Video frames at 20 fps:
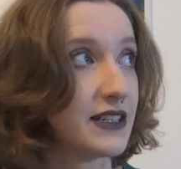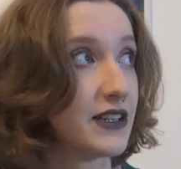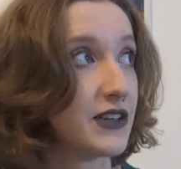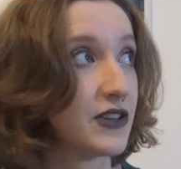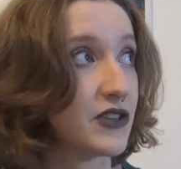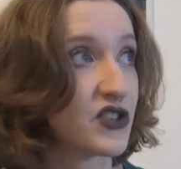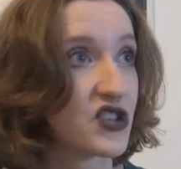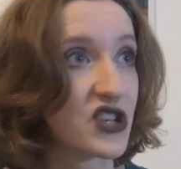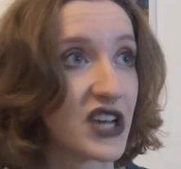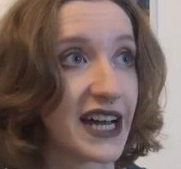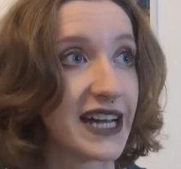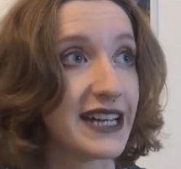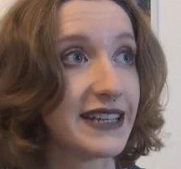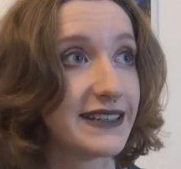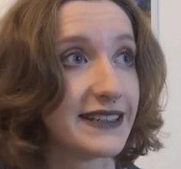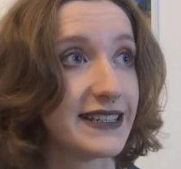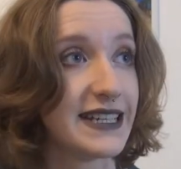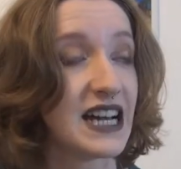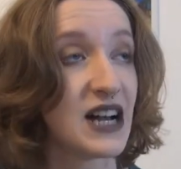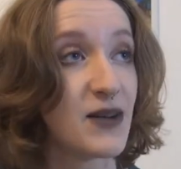Es
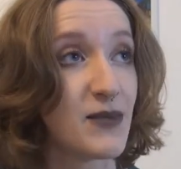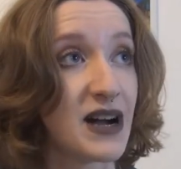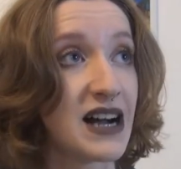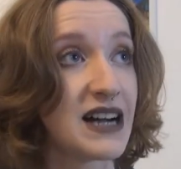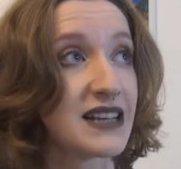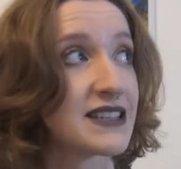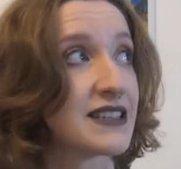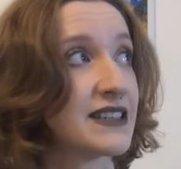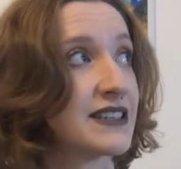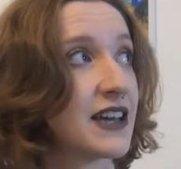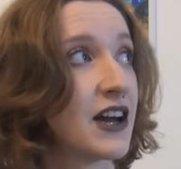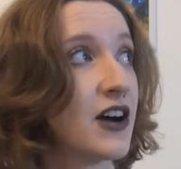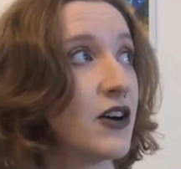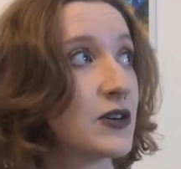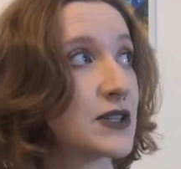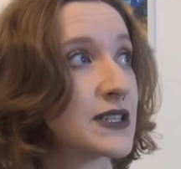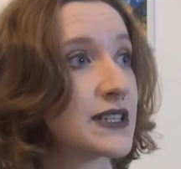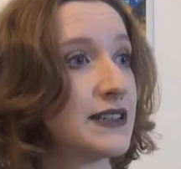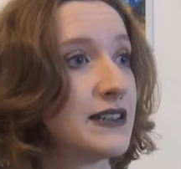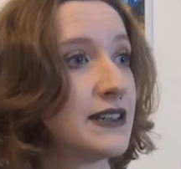schneit dermaßen
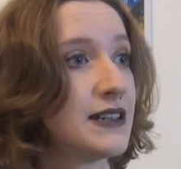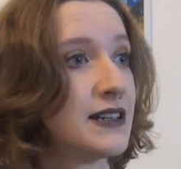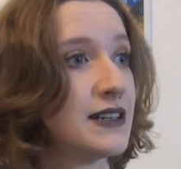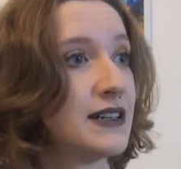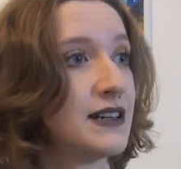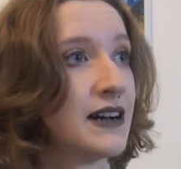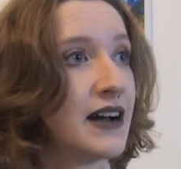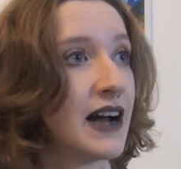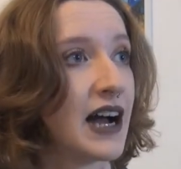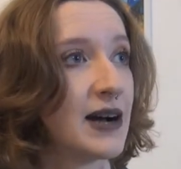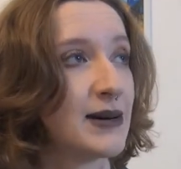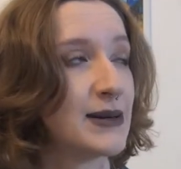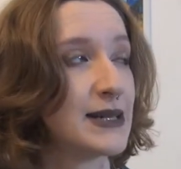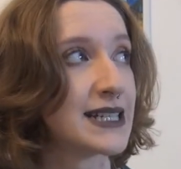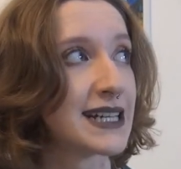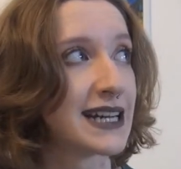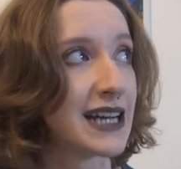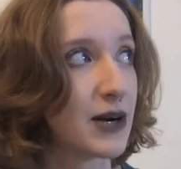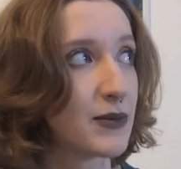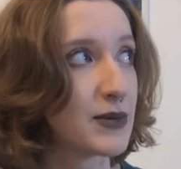draußen, aber
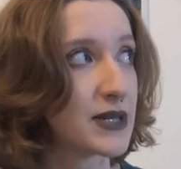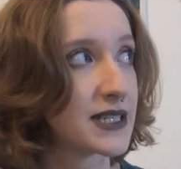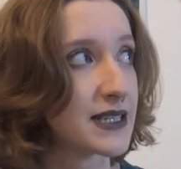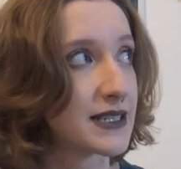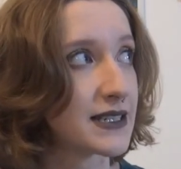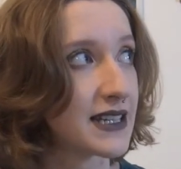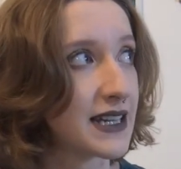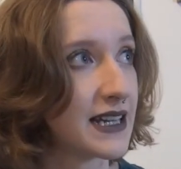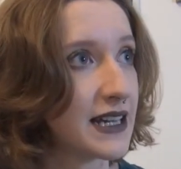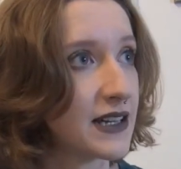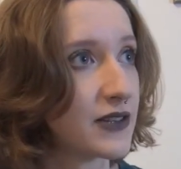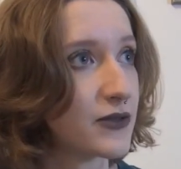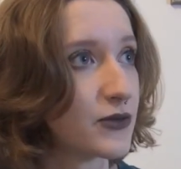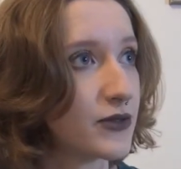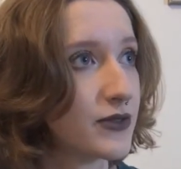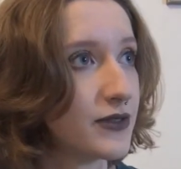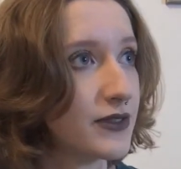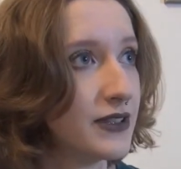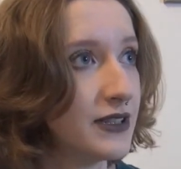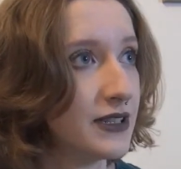ich glaube, es ist eher so
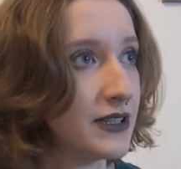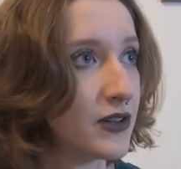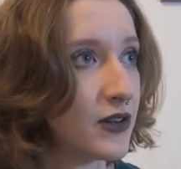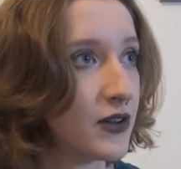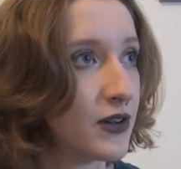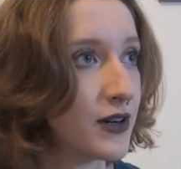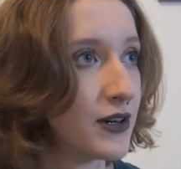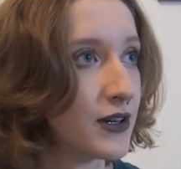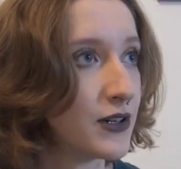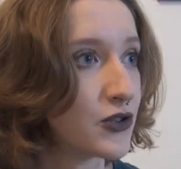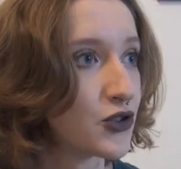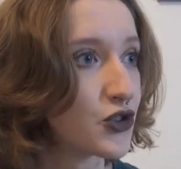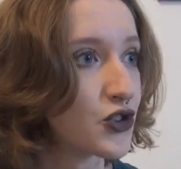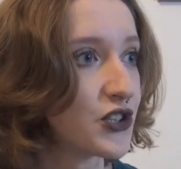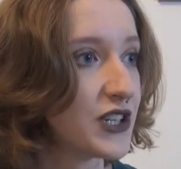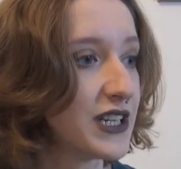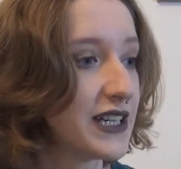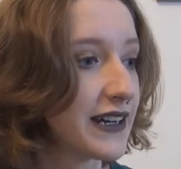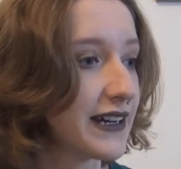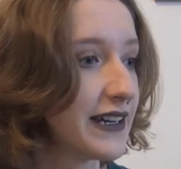ein
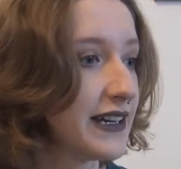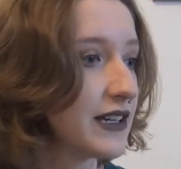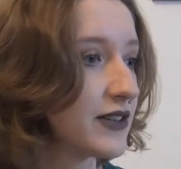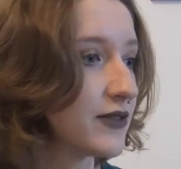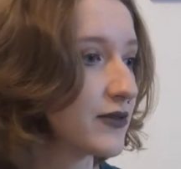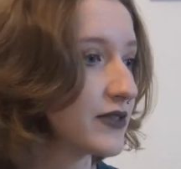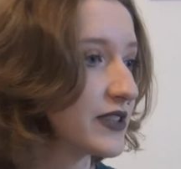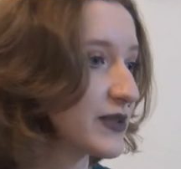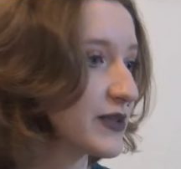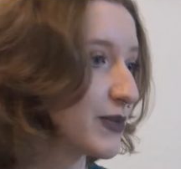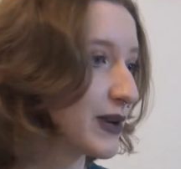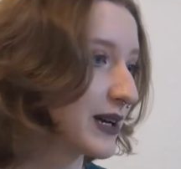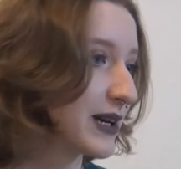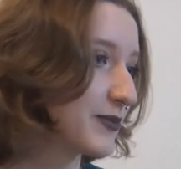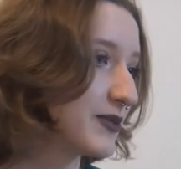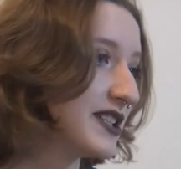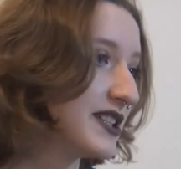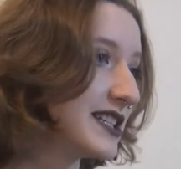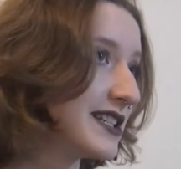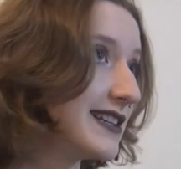Schneeregen und es
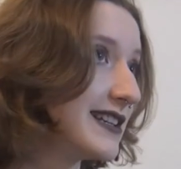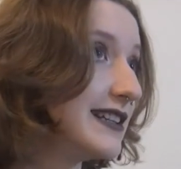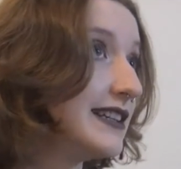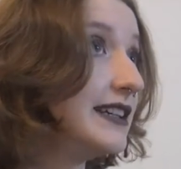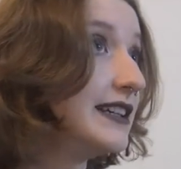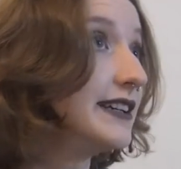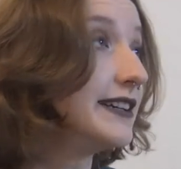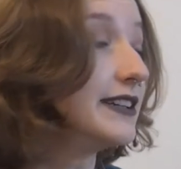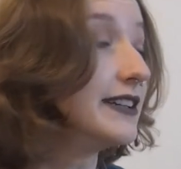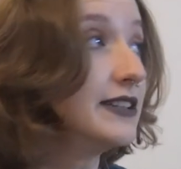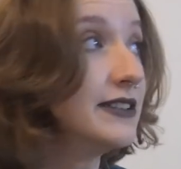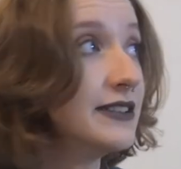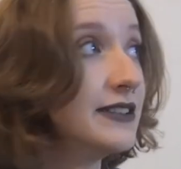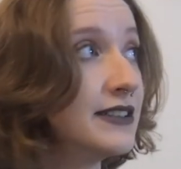bleibt nicht liegen.